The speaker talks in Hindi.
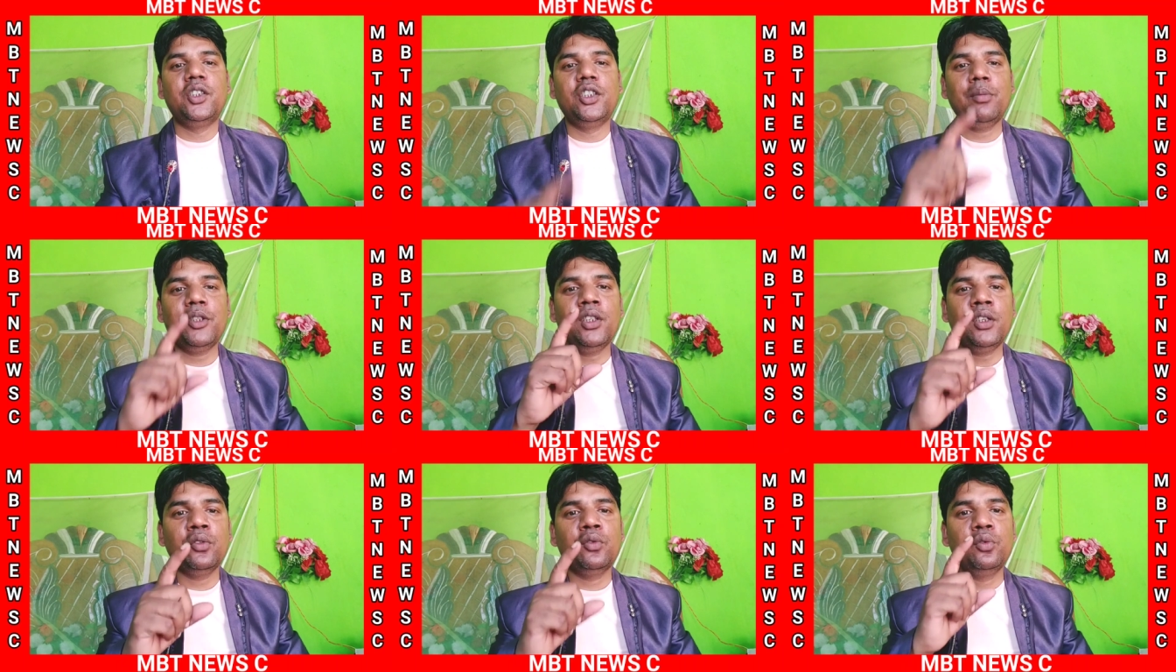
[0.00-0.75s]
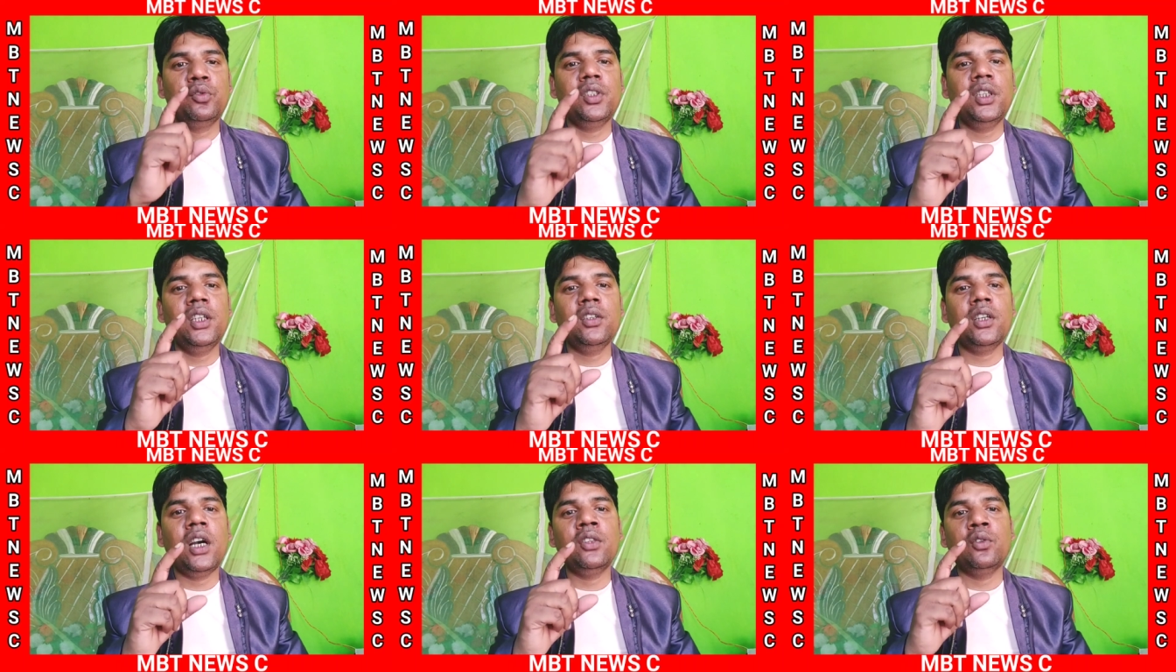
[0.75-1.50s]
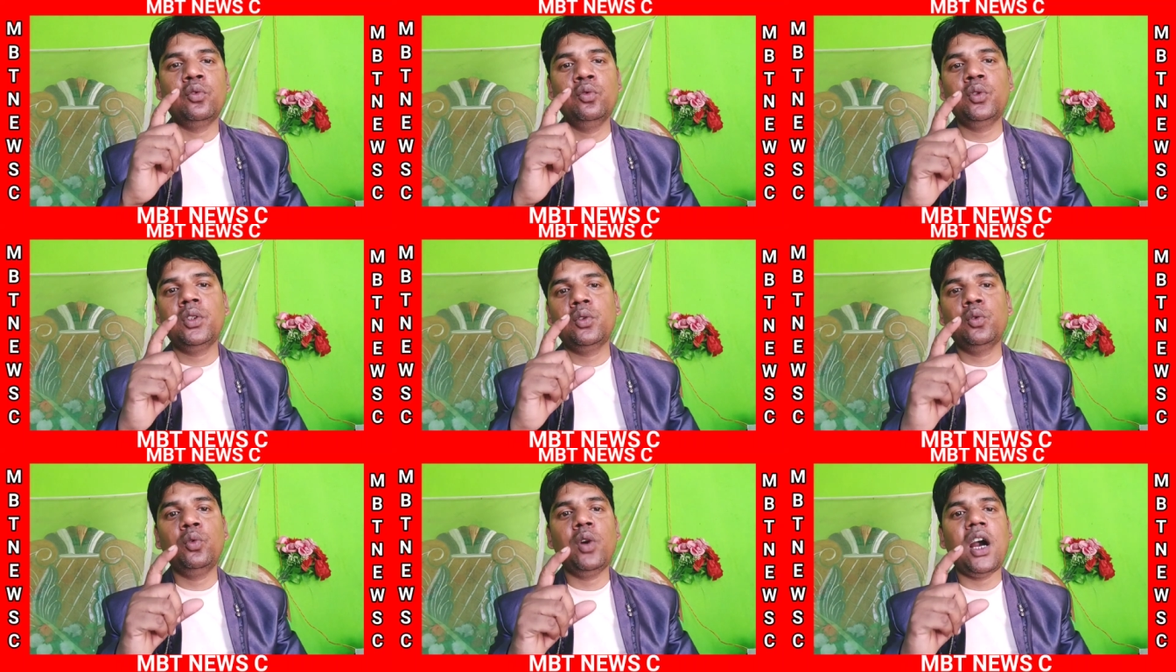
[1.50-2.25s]
जब तक दूसरे का दुख
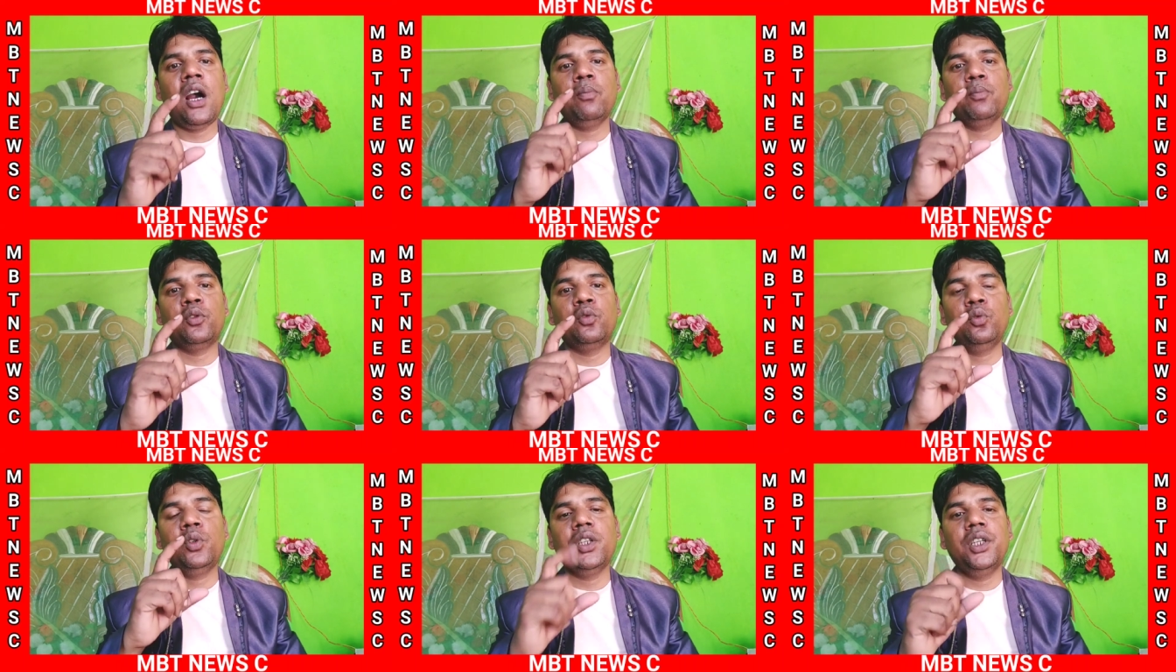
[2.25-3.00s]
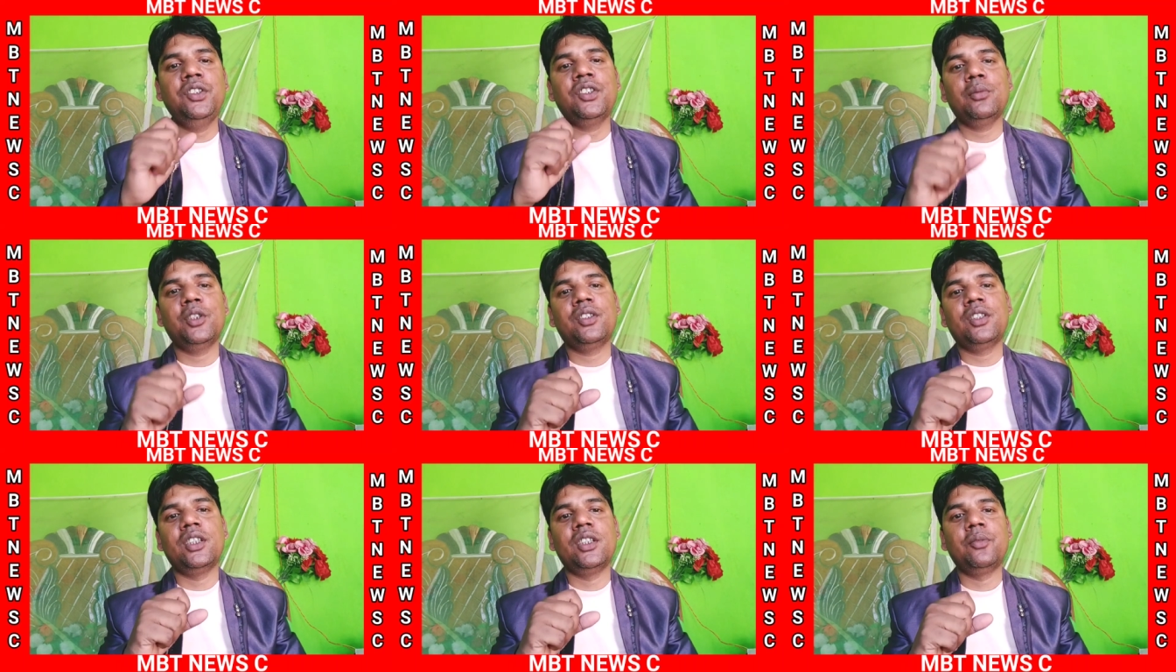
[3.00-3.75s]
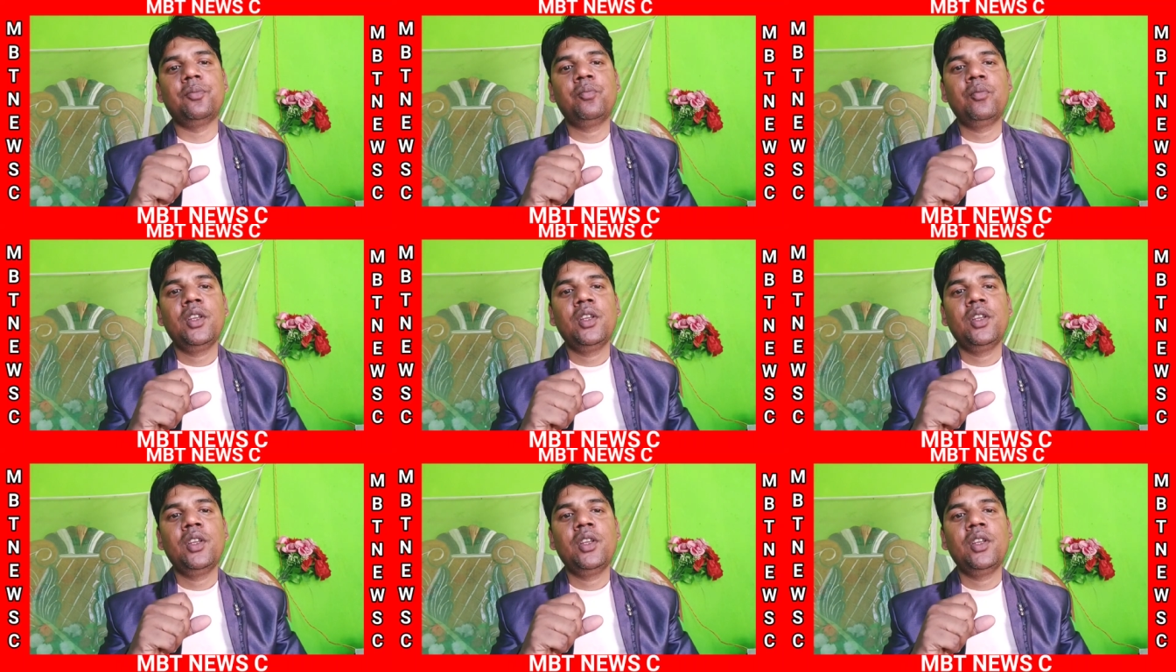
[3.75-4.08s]
को आप दुख नहीं समझते हैं